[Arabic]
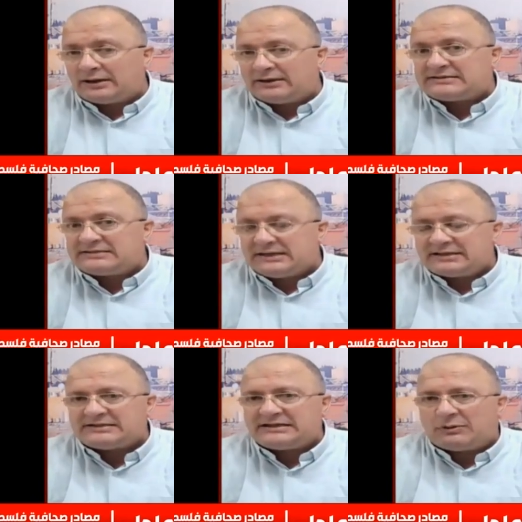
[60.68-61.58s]

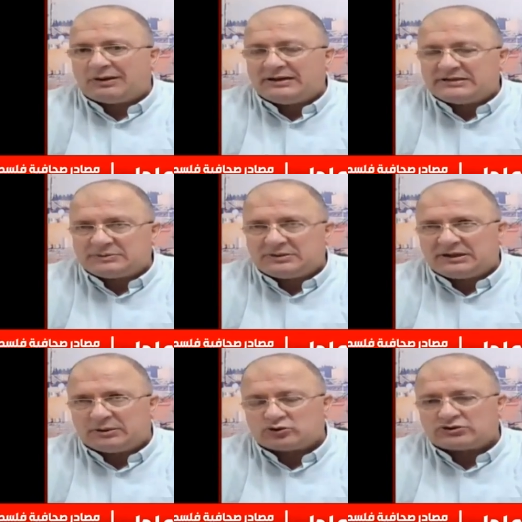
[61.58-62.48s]
السياسيه
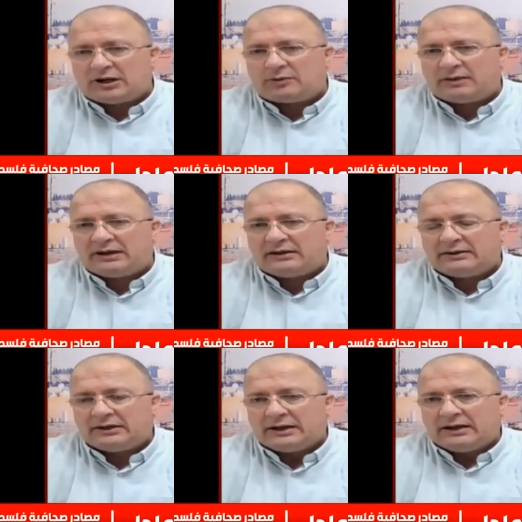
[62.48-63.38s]
والحزبيه مستقبلا